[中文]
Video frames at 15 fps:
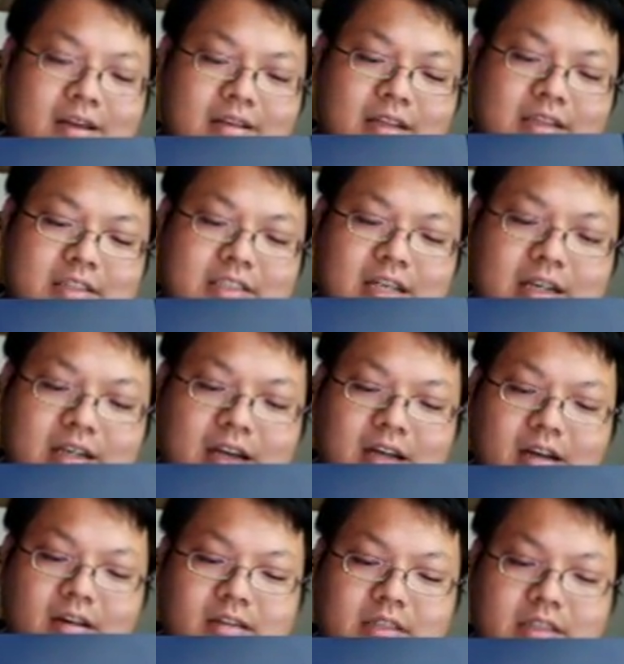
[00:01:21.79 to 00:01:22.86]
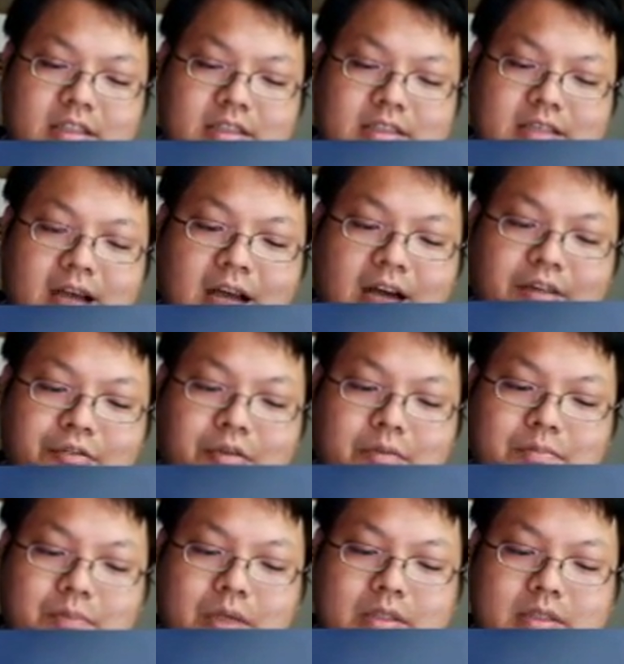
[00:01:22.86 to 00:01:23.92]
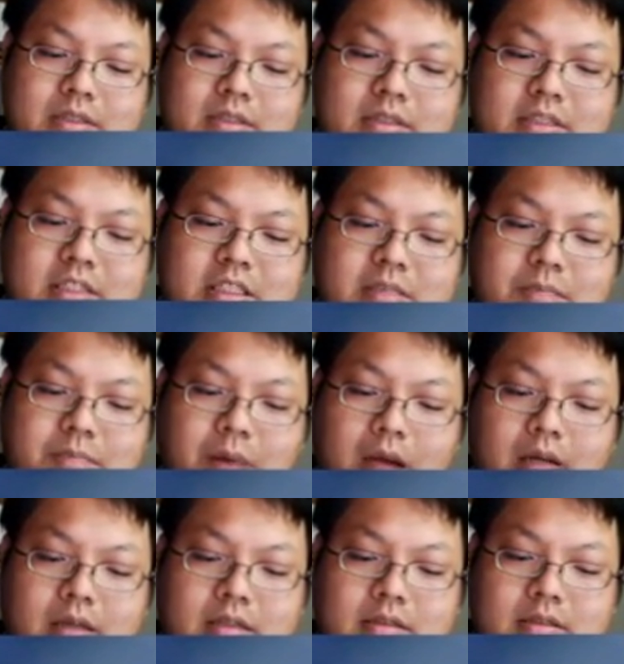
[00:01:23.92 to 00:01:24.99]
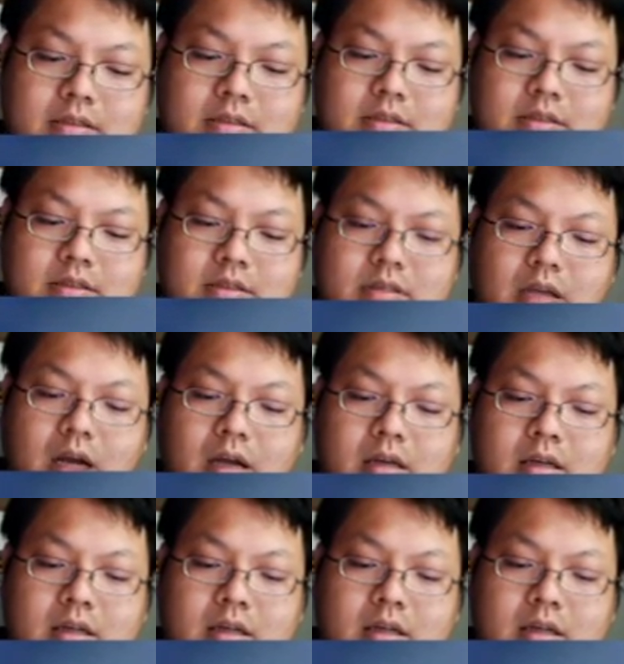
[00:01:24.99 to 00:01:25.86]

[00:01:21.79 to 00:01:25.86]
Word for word: 那你想想看哈，你的长原本是七百二十啊。